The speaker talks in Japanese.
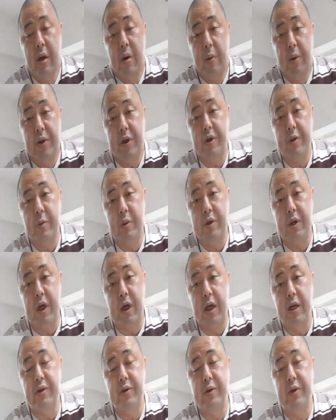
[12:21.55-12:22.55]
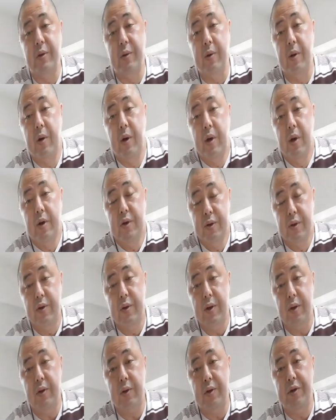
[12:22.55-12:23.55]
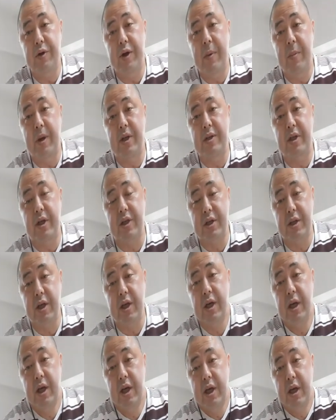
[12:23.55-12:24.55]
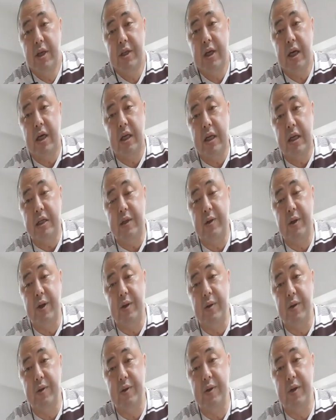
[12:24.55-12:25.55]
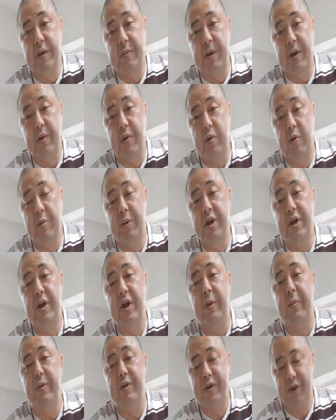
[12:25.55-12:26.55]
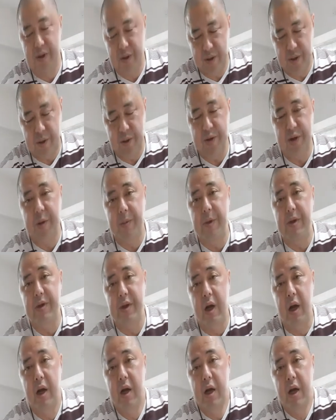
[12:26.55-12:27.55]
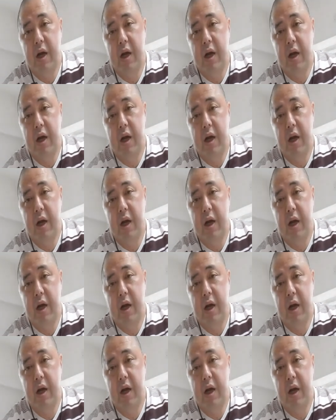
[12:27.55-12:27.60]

私も魚釣りをずっとしてましたし、魚釣りの釣り場のゴミ拾いもずっとしてました。